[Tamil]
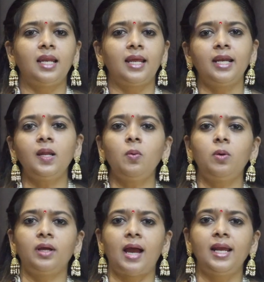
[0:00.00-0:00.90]
இதில் என்ன
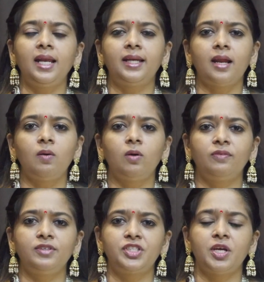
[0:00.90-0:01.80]
ஒரு ஹைலைட்டான ஒரு
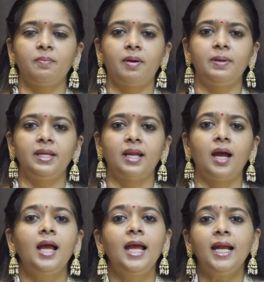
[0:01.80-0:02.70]
விஷயம் அப்படின்னா
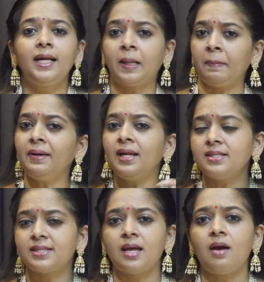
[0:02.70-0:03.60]

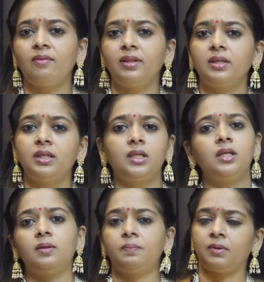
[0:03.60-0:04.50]
கிரிமினல்ஸ் தான் வந்துட்டு
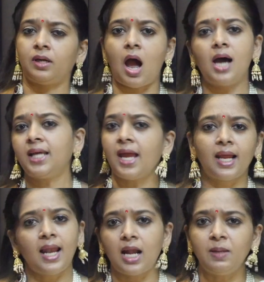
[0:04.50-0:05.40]

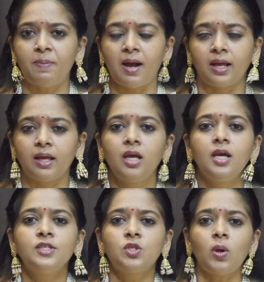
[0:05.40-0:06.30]
ஆதாயங்களை அழிப்பாங்க
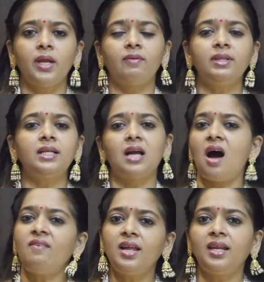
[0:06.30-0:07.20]
ஸோ இங்கே வந்து
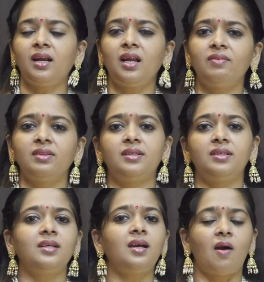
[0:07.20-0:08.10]
காவலர்களே
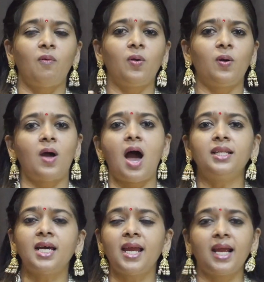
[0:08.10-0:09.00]
வந்துட்டு அவங்களோட
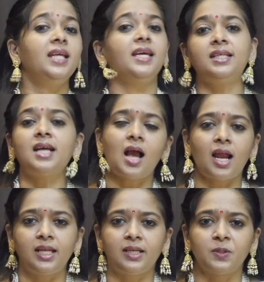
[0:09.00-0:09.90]
ஆதாயங்கள் எதுக்காக
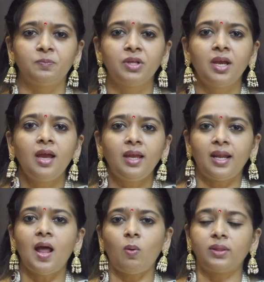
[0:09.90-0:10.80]
அழிக்கணும்
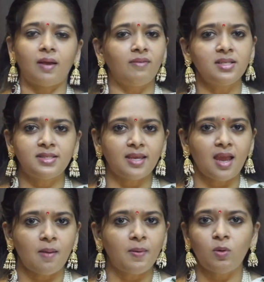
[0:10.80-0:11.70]
ஏன்னா அவங்க தவறு
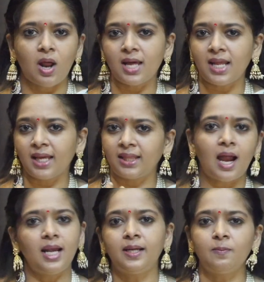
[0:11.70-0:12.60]
செய்யாமல் ஒரு ஆதாயத்தை
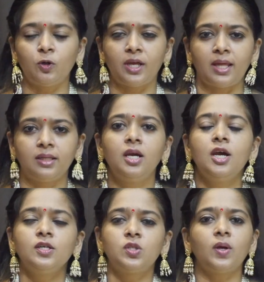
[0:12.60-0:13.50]
அழிக்க முடியாது
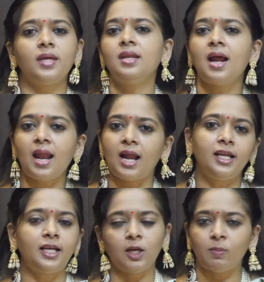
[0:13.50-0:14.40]
ஸோ எதனால்
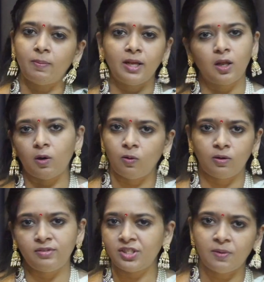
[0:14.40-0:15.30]
அழிக்கணும் அப்படிங்கிற
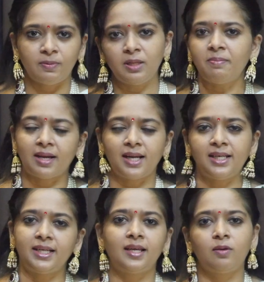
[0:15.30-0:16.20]
ஒரு விஷயம் வந்து
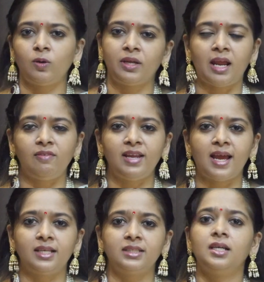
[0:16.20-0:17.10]
மக்கள்கிட்ட ஒரு
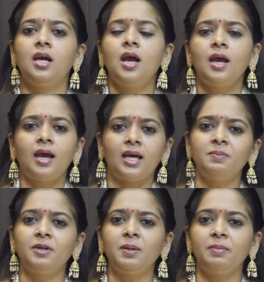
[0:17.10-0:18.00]
கேள்வியாக இருக்குது அது
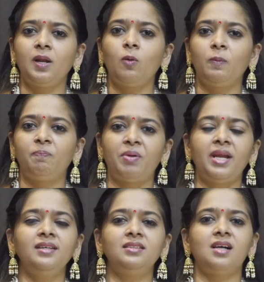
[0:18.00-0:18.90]
மட்டும் இல்லை ஒரு
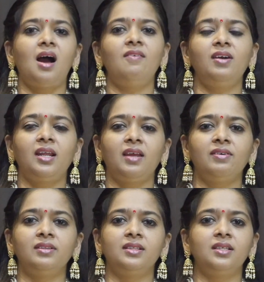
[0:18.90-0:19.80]
பெண் காவலரை
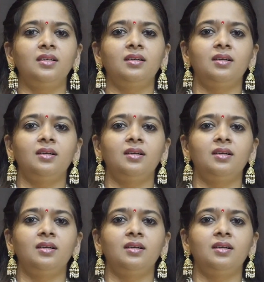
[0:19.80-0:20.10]
வந்துட்டு